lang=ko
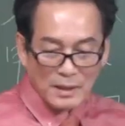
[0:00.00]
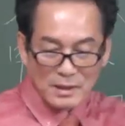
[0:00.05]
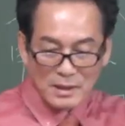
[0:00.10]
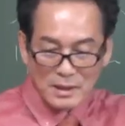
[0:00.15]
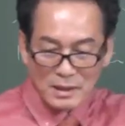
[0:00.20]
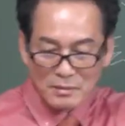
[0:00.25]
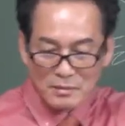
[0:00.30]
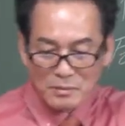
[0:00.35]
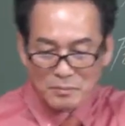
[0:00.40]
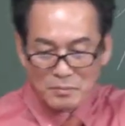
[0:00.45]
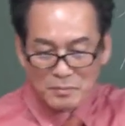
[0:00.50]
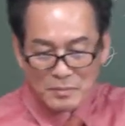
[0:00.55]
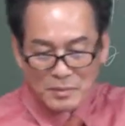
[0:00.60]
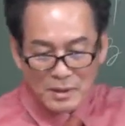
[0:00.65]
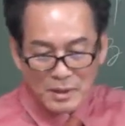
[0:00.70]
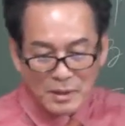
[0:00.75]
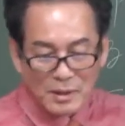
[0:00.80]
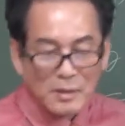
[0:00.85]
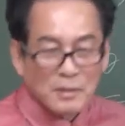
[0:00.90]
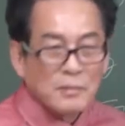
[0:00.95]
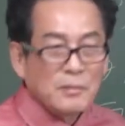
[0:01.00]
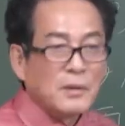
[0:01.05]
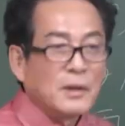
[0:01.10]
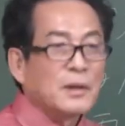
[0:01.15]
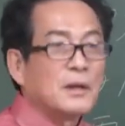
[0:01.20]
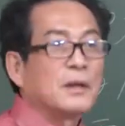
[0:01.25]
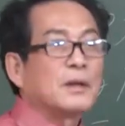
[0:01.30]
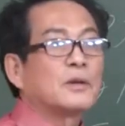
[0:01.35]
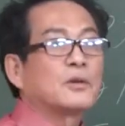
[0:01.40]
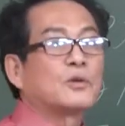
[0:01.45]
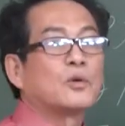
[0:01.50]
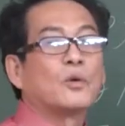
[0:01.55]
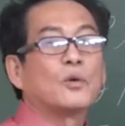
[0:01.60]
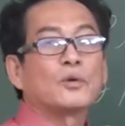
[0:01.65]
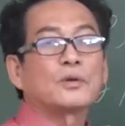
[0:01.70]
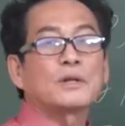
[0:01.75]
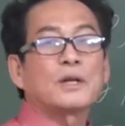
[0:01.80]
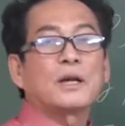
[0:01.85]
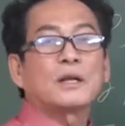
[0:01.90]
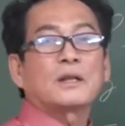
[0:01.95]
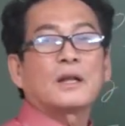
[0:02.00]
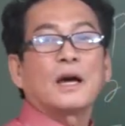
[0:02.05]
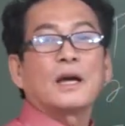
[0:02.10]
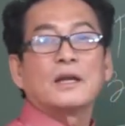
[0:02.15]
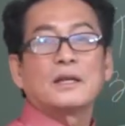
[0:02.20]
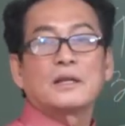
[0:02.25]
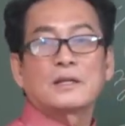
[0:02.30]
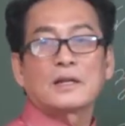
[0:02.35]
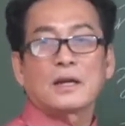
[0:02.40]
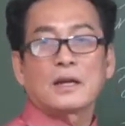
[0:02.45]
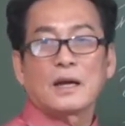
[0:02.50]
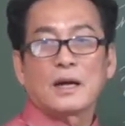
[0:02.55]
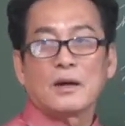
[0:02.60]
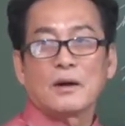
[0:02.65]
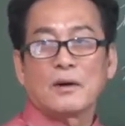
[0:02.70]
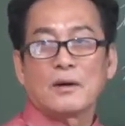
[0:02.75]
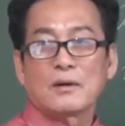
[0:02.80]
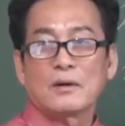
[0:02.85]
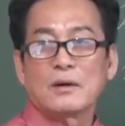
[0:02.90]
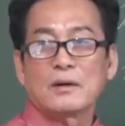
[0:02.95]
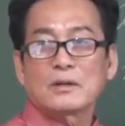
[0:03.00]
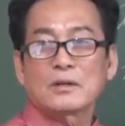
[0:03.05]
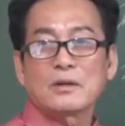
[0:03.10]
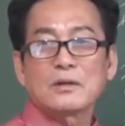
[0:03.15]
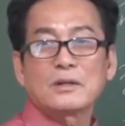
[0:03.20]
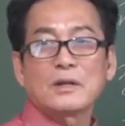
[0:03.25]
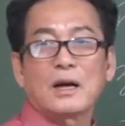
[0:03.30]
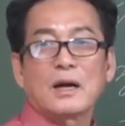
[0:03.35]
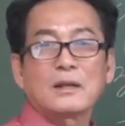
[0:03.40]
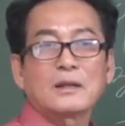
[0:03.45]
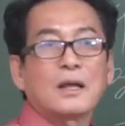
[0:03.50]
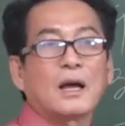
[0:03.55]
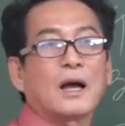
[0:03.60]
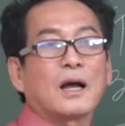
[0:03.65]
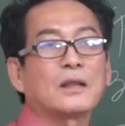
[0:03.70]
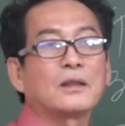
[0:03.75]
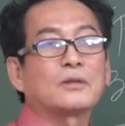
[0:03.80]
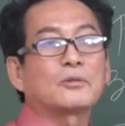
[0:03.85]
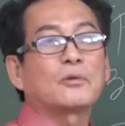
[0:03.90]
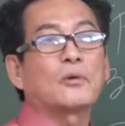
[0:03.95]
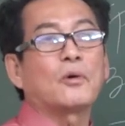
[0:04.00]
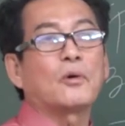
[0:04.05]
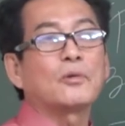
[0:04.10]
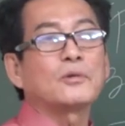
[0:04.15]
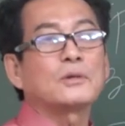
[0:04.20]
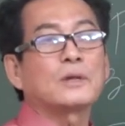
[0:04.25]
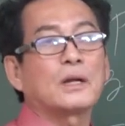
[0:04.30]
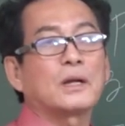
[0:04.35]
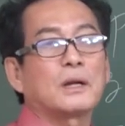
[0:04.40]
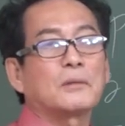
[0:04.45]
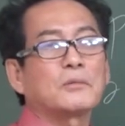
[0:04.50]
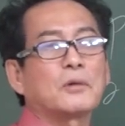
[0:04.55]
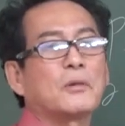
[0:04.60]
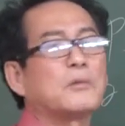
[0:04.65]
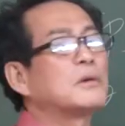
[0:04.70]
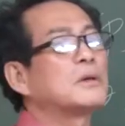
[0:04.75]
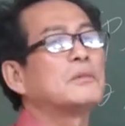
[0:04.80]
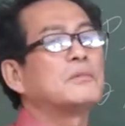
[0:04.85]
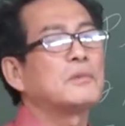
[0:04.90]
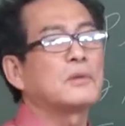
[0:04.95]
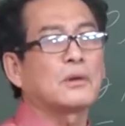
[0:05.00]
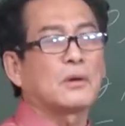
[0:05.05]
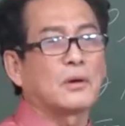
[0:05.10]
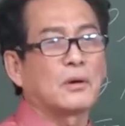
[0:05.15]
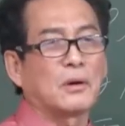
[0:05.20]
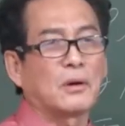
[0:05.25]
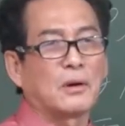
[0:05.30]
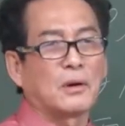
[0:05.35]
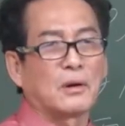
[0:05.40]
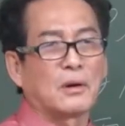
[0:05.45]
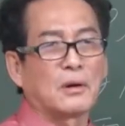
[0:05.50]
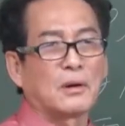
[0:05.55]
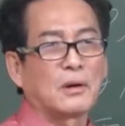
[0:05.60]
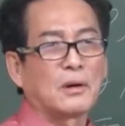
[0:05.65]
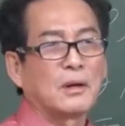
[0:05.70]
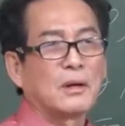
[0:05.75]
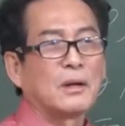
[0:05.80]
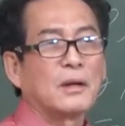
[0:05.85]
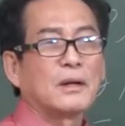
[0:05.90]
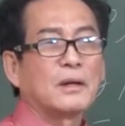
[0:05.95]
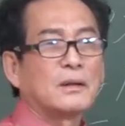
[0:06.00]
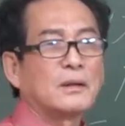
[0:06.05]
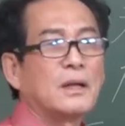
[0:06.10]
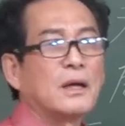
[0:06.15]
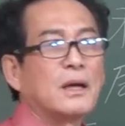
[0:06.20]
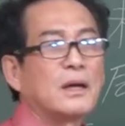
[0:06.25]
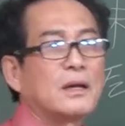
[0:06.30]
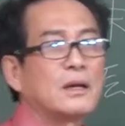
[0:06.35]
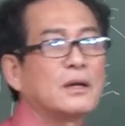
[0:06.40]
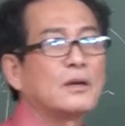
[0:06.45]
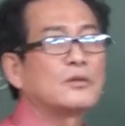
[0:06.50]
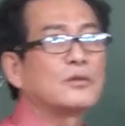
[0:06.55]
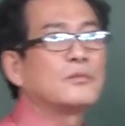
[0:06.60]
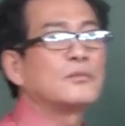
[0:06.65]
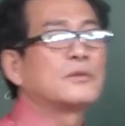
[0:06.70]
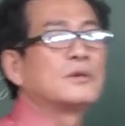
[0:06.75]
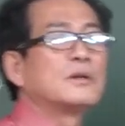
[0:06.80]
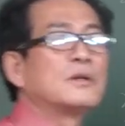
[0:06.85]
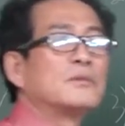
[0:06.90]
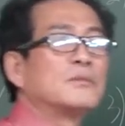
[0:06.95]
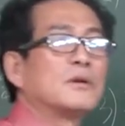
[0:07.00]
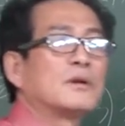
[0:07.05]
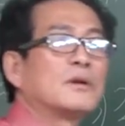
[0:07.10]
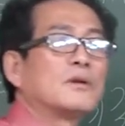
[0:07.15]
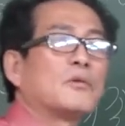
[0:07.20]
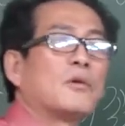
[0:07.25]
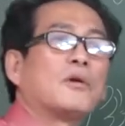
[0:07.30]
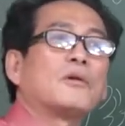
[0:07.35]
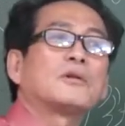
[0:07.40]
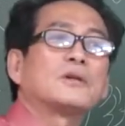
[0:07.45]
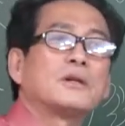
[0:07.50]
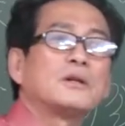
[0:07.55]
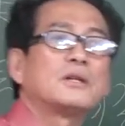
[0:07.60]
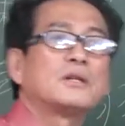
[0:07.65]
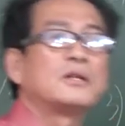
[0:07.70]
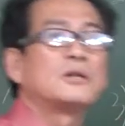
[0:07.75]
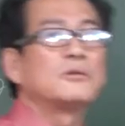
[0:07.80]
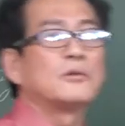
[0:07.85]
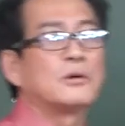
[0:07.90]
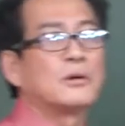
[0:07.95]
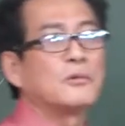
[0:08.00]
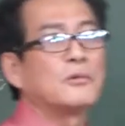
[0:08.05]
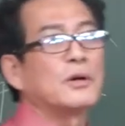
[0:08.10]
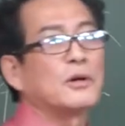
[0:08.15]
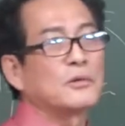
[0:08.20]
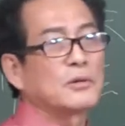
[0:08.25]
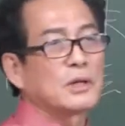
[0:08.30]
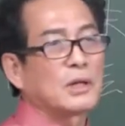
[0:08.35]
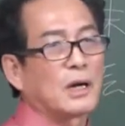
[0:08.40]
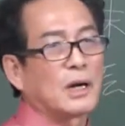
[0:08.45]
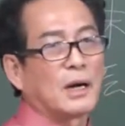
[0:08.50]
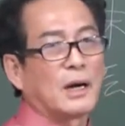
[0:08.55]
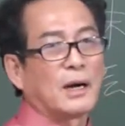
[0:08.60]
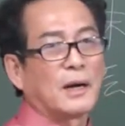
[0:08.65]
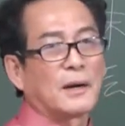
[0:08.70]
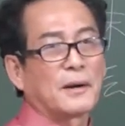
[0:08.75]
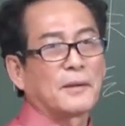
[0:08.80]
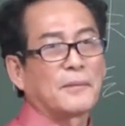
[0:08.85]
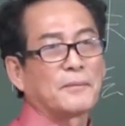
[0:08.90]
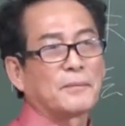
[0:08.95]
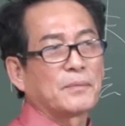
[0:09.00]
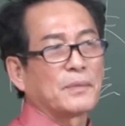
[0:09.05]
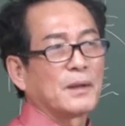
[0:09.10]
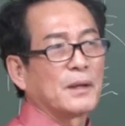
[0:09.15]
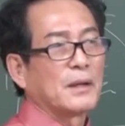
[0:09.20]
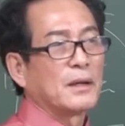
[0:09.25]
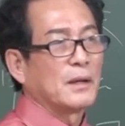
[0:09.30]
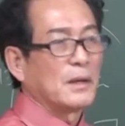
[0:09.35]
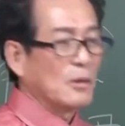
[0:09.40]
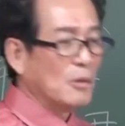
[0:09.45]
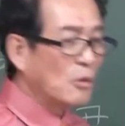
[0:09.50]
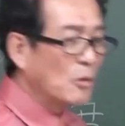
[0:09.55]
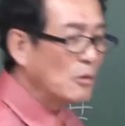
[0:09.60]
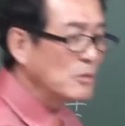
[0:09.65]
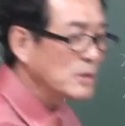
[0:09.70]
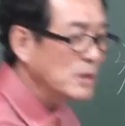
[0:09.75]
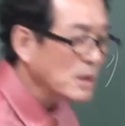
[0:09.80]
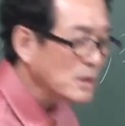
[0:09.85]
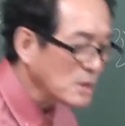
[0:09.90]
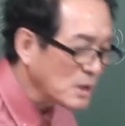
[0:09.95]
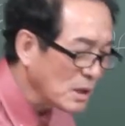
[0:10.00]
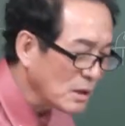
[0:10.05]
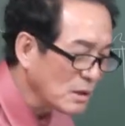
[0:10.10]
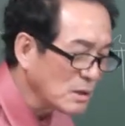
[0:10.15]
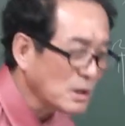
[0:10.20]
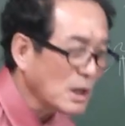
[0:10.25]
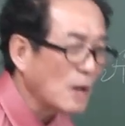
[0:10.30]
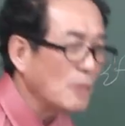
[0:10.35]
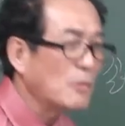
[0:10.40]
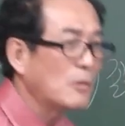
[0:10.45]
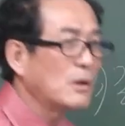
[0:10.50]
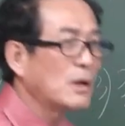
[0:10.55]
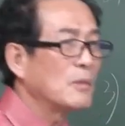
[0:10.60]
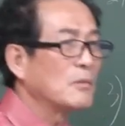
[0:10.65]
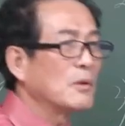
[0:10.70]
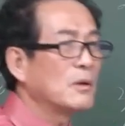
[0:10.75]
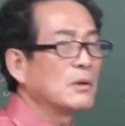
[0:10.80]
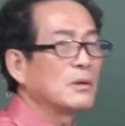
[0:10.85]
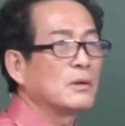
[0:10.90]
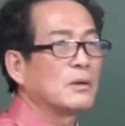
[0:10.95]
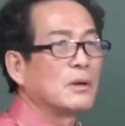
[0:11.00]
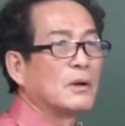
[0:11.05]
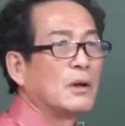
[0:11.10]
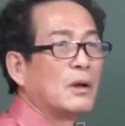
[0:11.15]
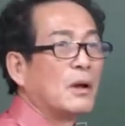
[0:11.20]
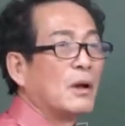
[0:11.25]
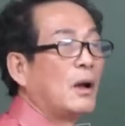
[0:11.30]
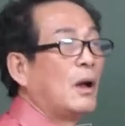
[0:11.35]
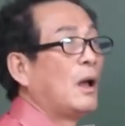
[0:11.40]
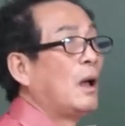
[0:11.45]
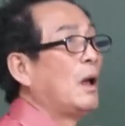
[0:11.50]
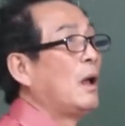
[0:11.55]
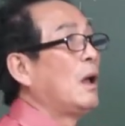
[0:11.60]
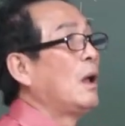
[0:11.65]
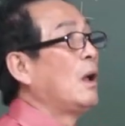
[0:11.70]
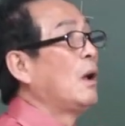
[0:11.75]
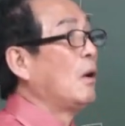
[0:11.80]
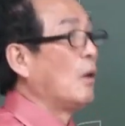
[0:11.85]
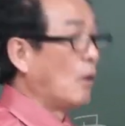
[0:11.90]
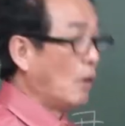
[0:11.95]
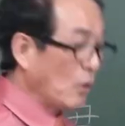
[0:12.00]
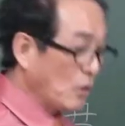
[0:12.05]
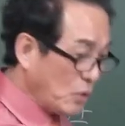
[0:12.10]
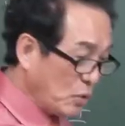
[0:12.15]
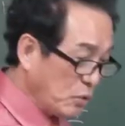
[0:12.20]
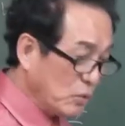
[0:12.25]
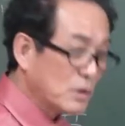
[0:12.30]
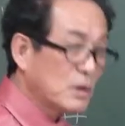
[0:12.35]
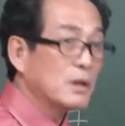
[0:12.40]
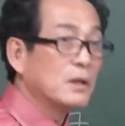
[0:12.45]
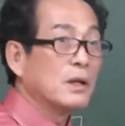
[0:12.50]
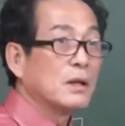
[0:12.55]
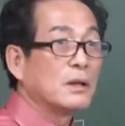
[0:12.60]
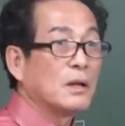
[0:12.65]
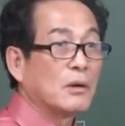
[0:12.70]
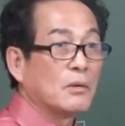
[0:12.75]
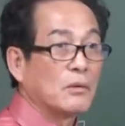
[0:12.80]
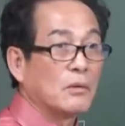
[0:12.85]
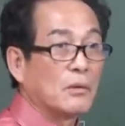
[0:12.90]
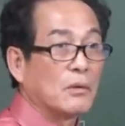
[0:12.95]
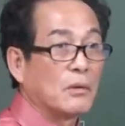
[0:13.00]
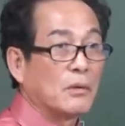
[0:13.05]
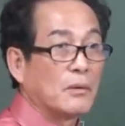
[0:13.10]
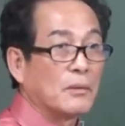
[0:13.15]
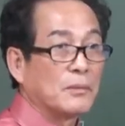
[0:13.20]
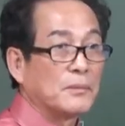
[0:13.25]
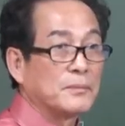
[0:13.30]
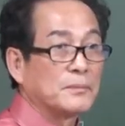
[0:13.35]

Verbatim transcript: 지금 그 교재에 다 있잖아요. 그걸 선생한테 안 듣고 혼자 하려면 너무 힘들어. 내 얘기를 좀 들으면 훨씬 쉬워요, 외우기가. 혼자 책을 다 보려면, 어휴, 이렇게 된다고.